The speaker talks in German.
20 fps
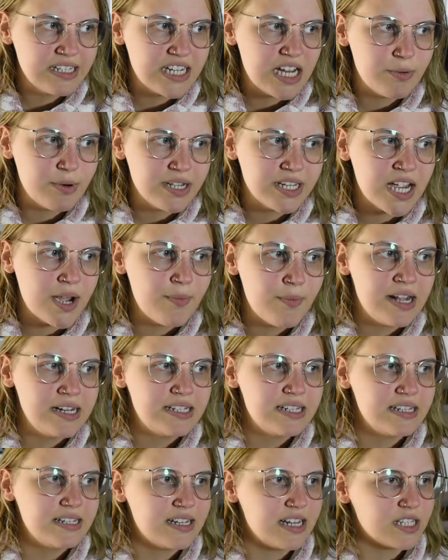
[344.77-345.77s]
aber ich habe
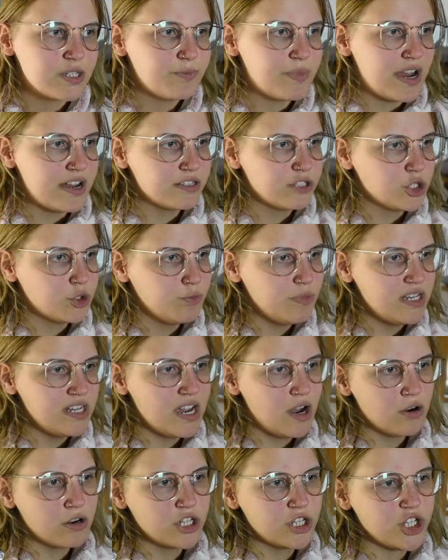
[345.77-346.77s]
halt das Basisspiel
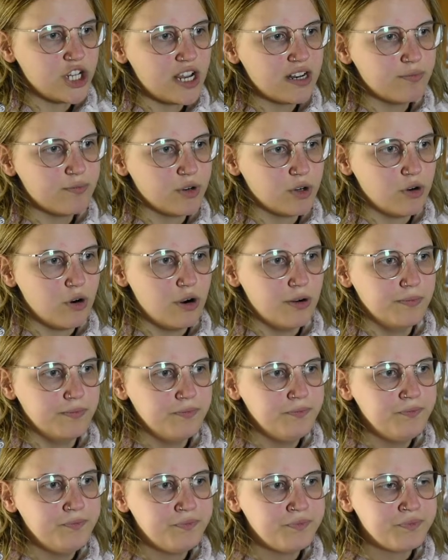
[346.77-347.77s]
ja auch geschenkt bekommen.